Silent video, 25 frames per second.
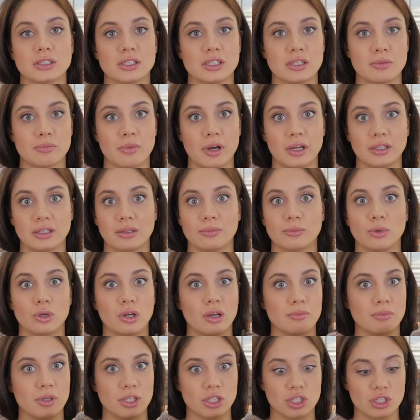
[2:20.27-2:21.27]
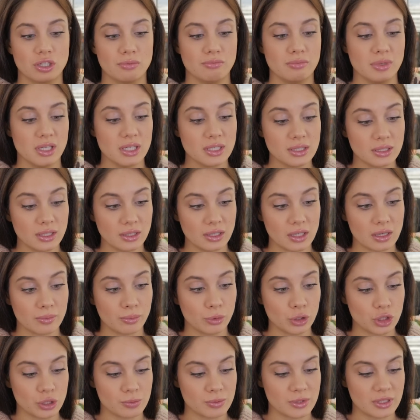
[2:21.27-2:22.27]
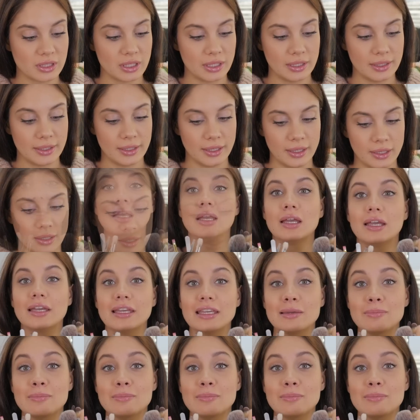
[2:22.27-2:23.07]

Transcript: занимает намного меньше места на рабочем столе.